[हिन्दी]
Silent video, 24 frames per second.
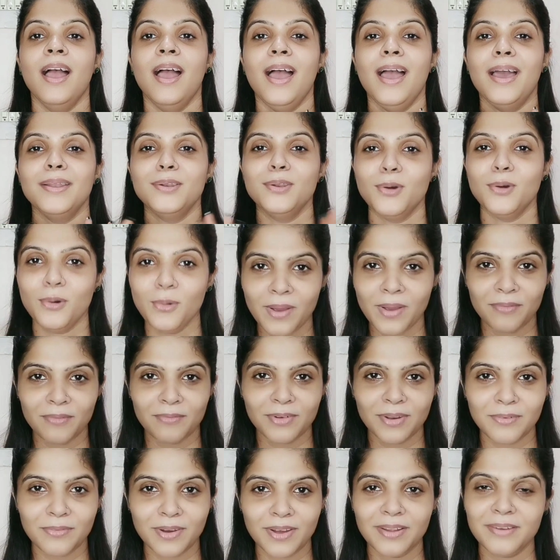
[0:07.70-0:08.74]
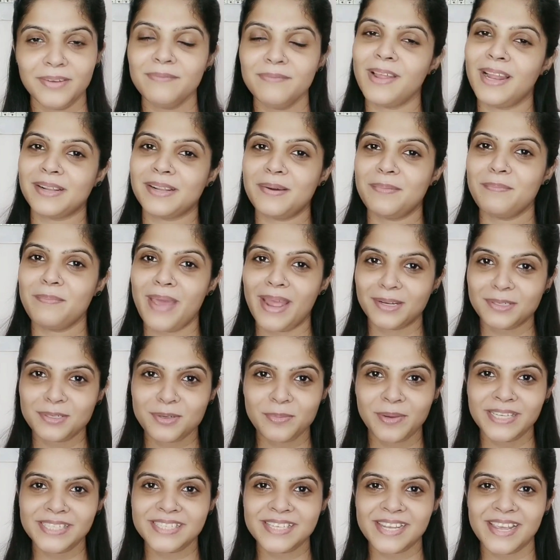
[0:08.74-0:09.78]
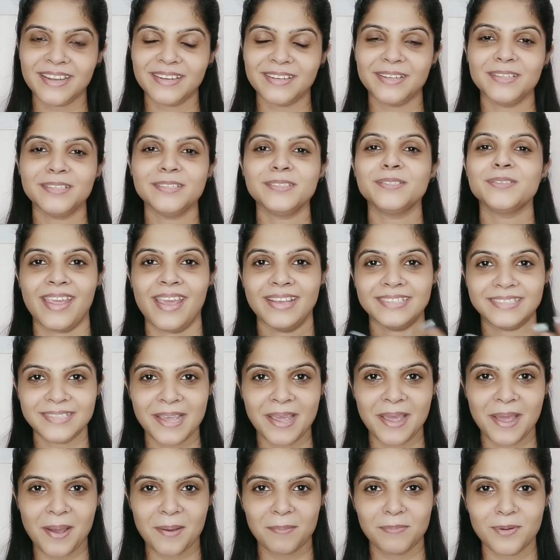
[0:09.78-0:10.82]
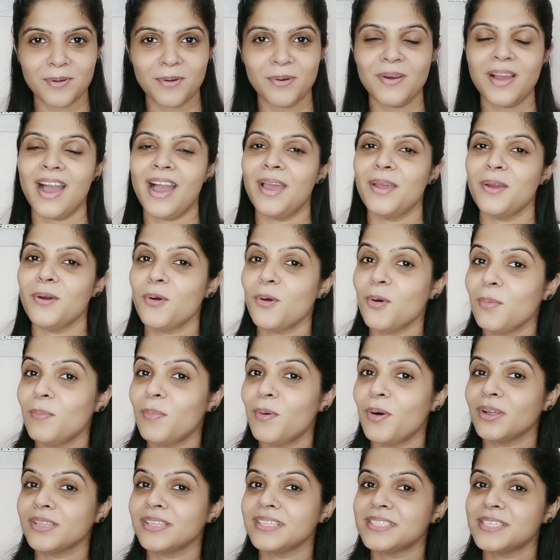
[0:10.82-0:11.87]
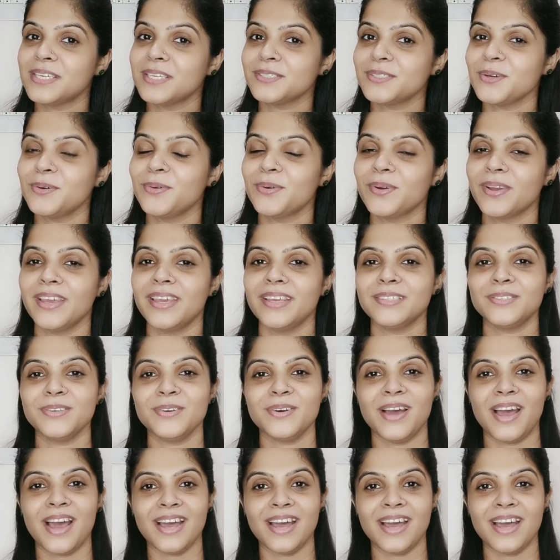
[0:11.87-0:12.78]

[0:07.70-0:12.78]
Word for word: हेलो एवरीवन वेलकम बैक टू माय चैनल सो ऐसे हैं आप लोग आई होप बहुत अच्छे से होंगे सो so,